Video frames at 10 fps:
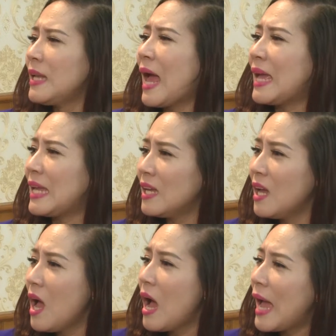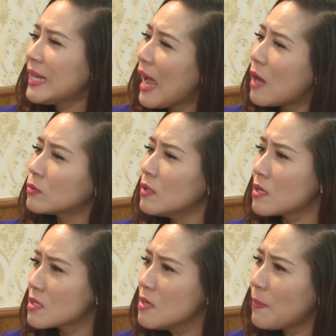Này, anh ảo
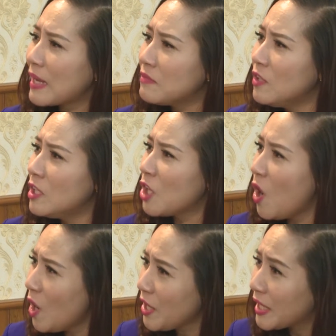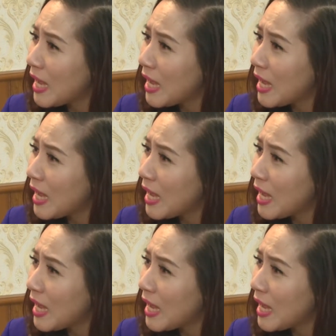tưởng sức mạnh vừa thôi